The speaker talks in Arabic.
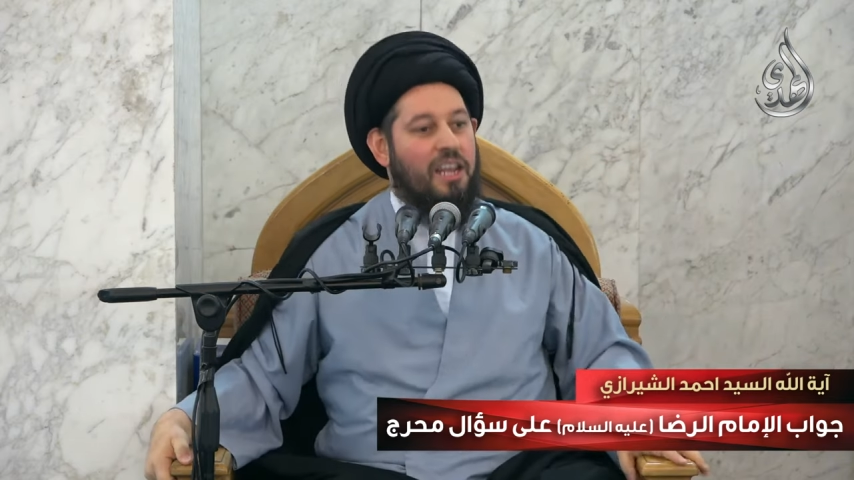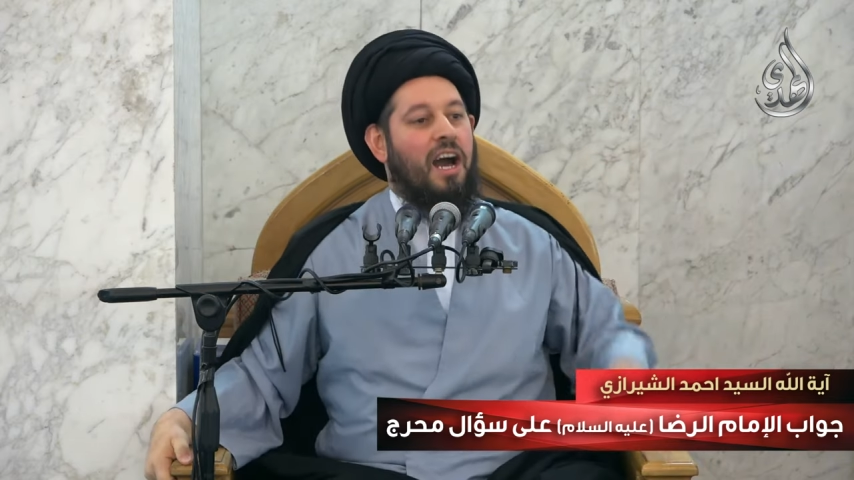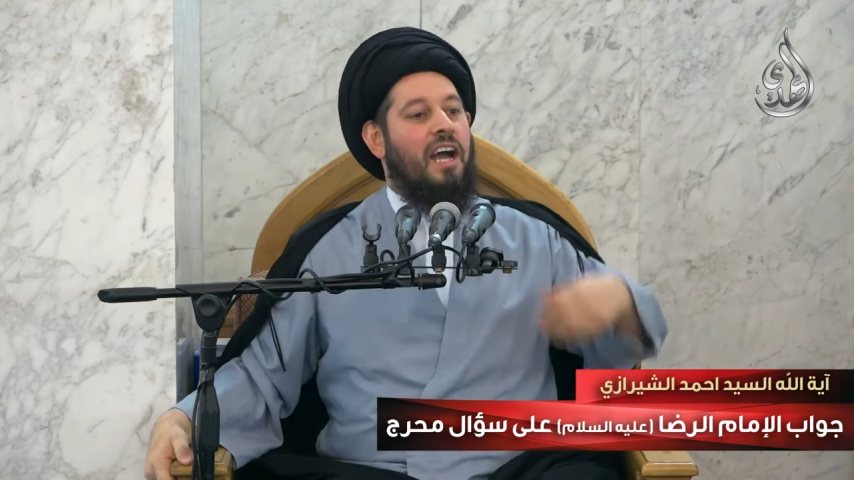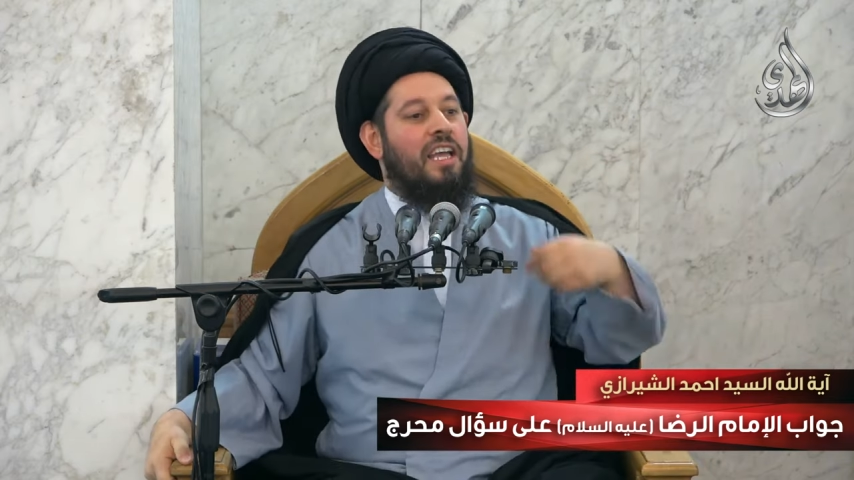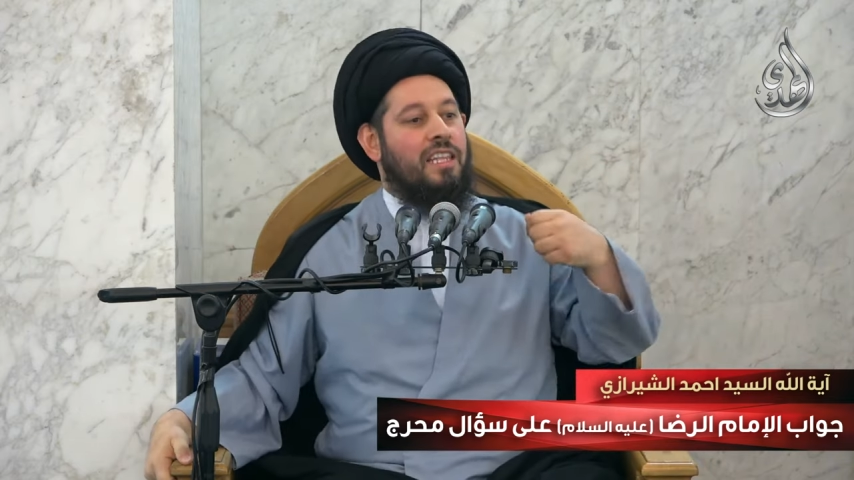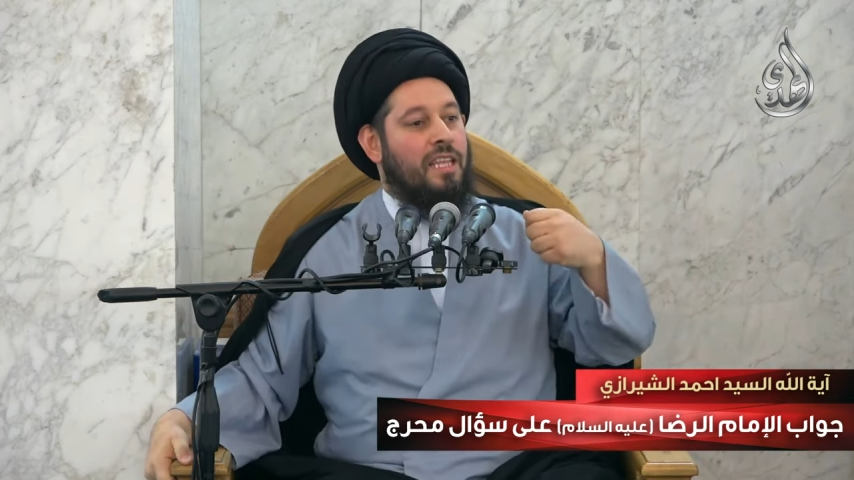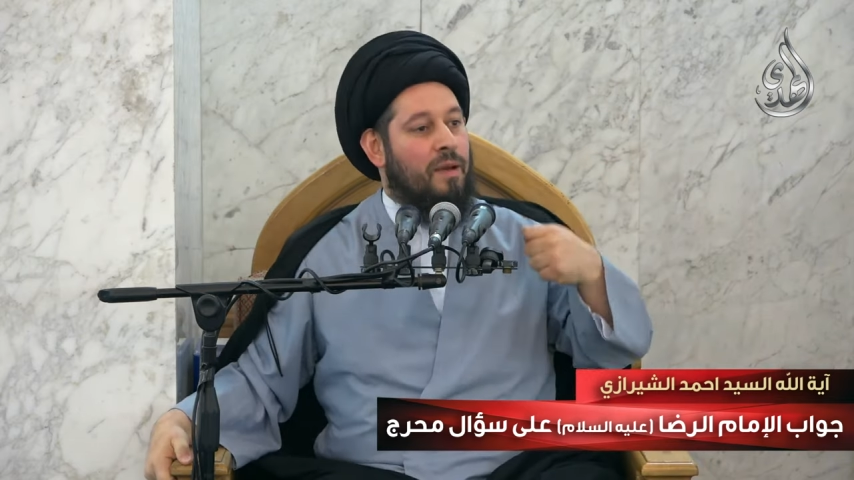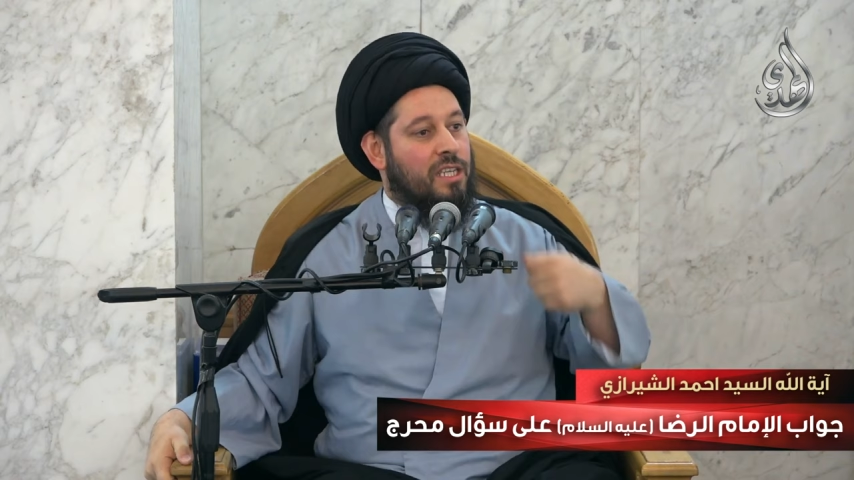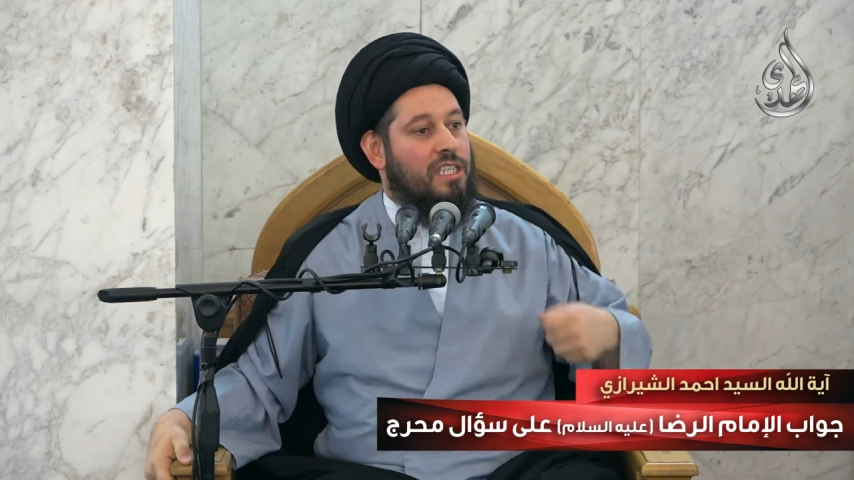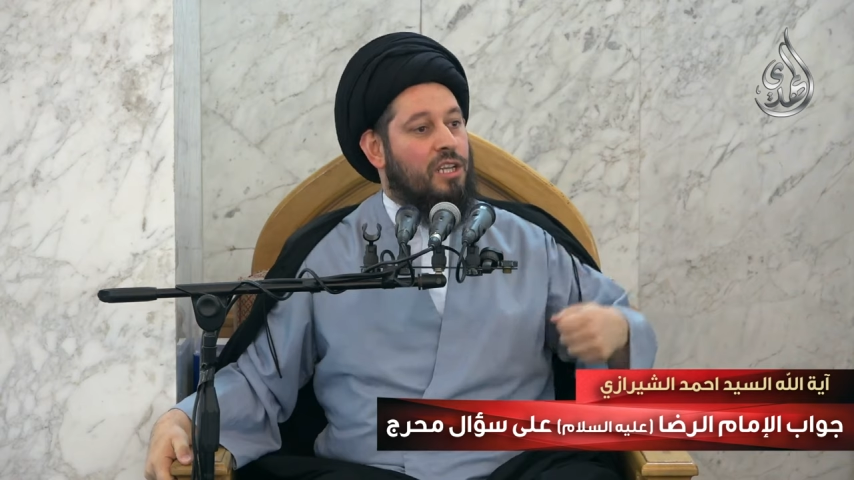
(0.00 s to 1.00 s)
لا
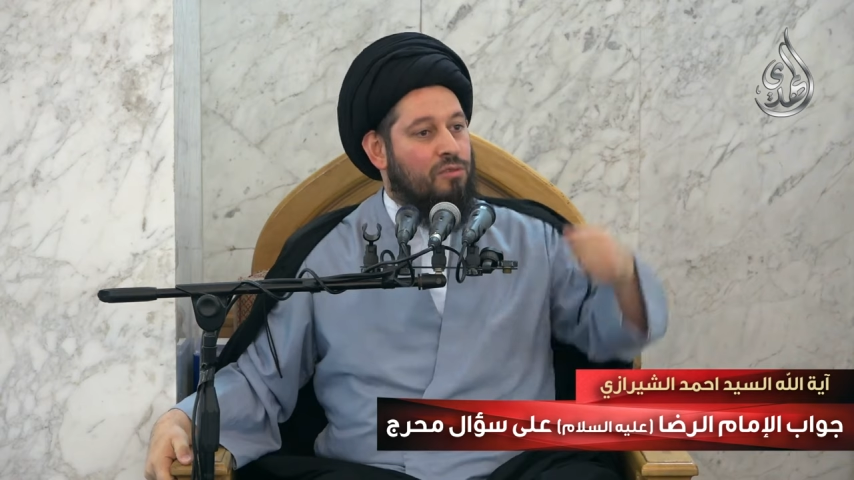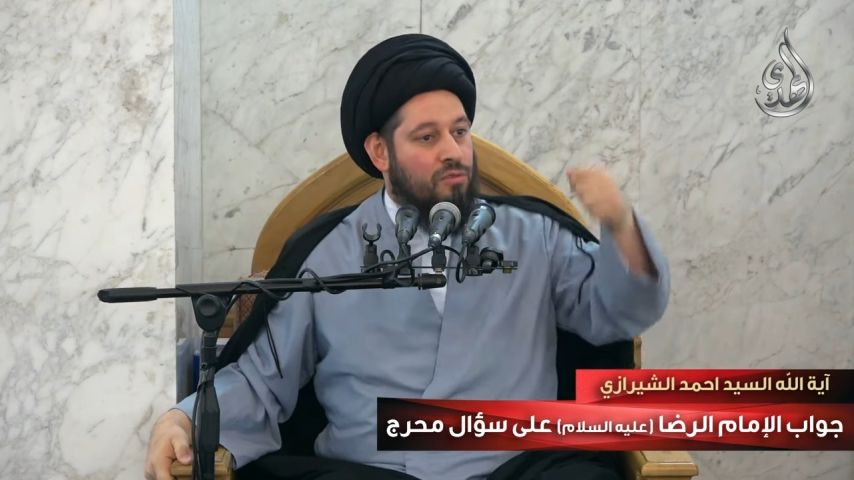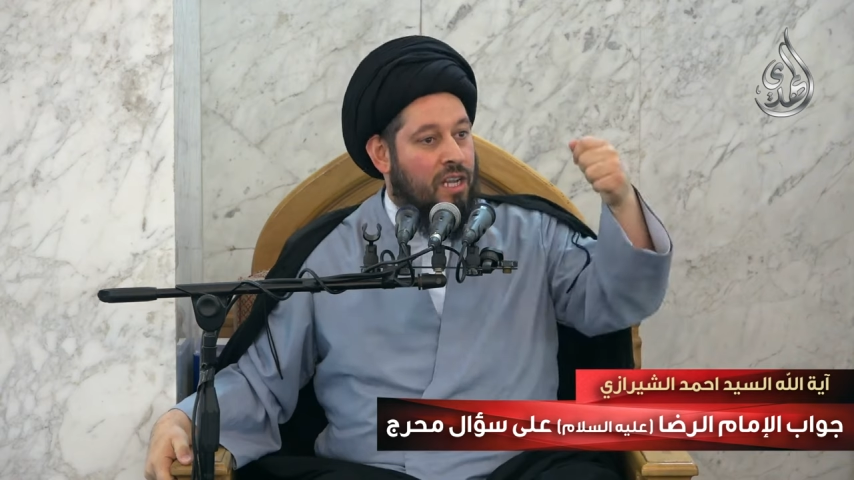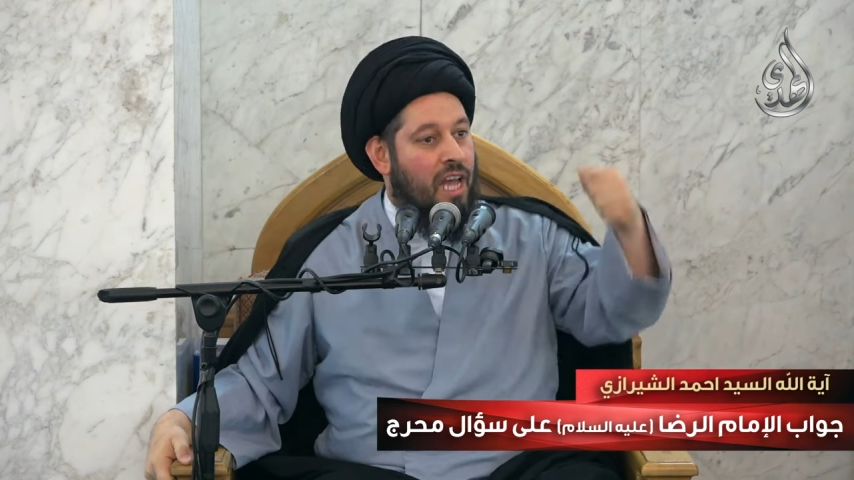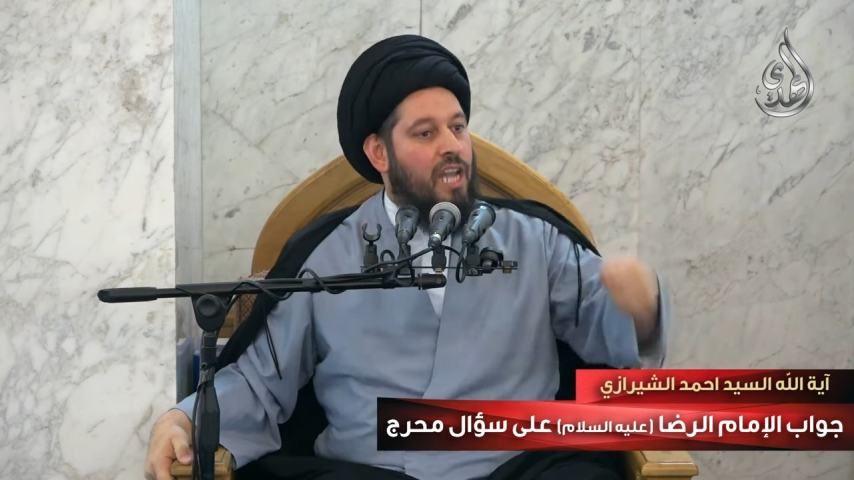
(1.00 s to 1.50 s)
يتمكنون